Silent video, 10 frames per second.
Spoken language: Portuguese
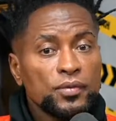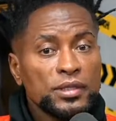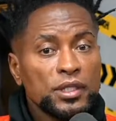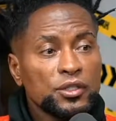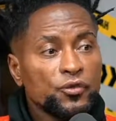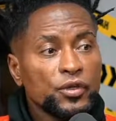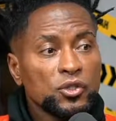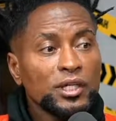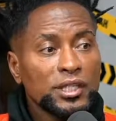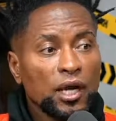Vai ser
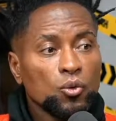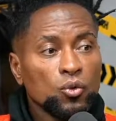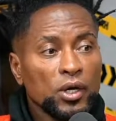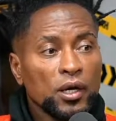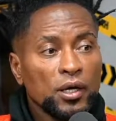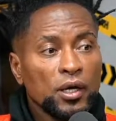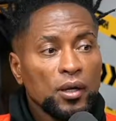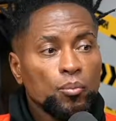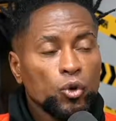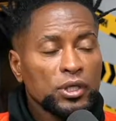difícil achar a cura.
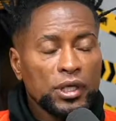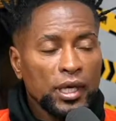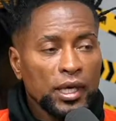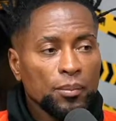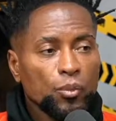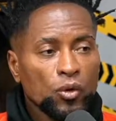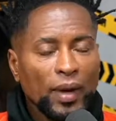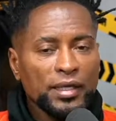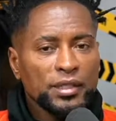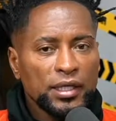Porque por
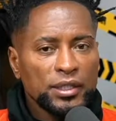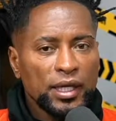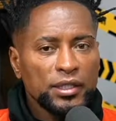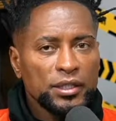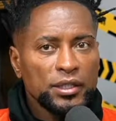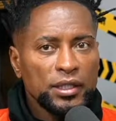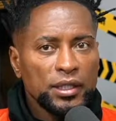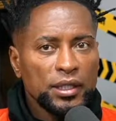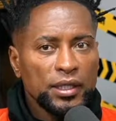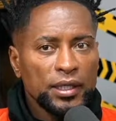mais que a
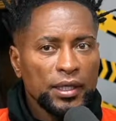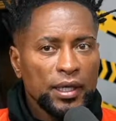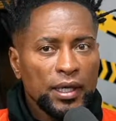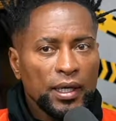gente